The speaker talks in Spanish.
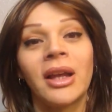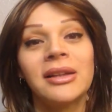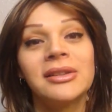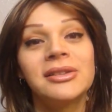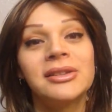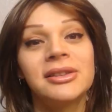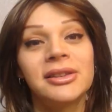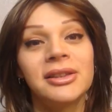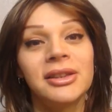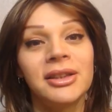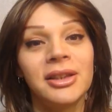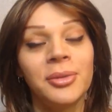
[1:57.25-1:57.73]

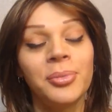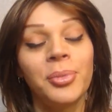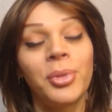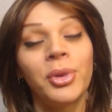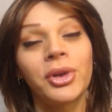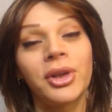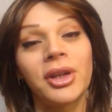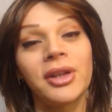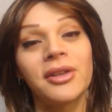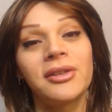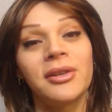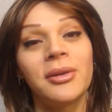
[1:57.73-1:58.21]
Sí,
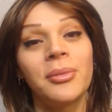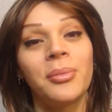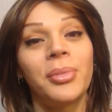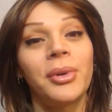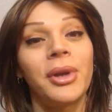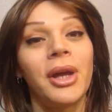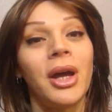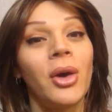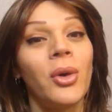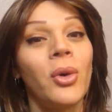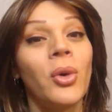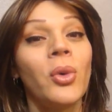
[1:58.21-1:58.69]
porque
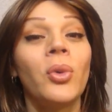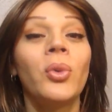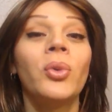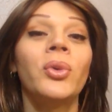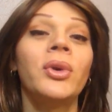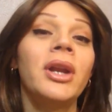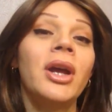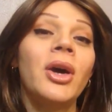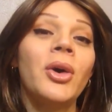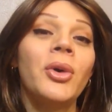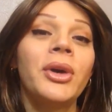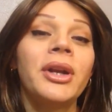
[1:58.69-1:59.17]
siempre hago
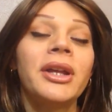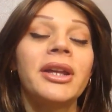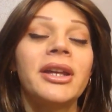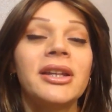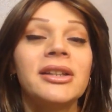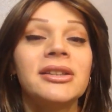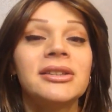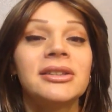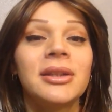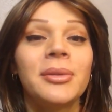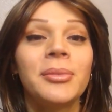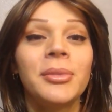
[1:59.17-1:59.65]
una hora y
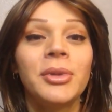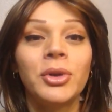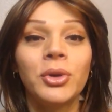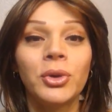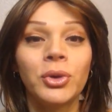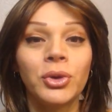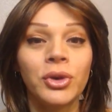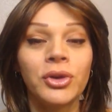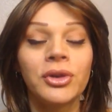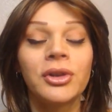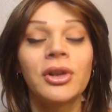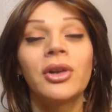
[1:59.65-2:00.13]
15
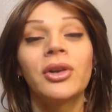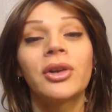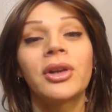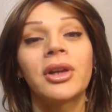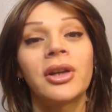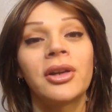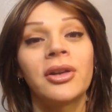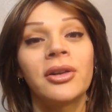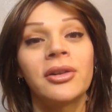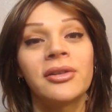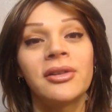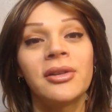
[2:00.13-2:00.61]
minutos. Es lo
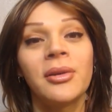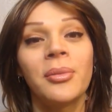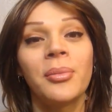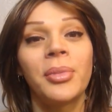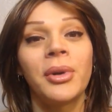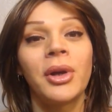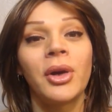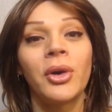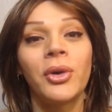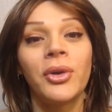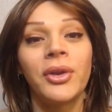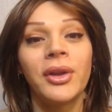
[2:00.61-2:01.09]
que
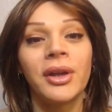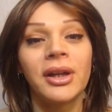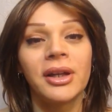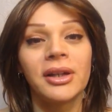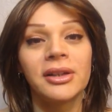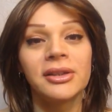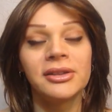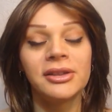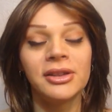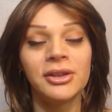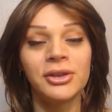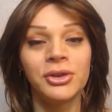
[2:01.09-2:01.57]
siempre hago de
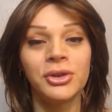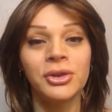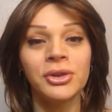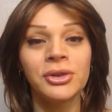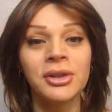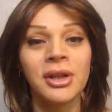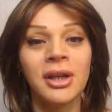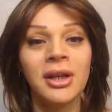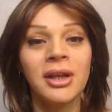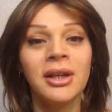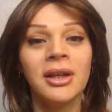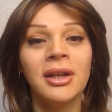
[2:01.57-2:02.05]

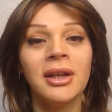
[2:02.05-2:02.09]
ejercicios.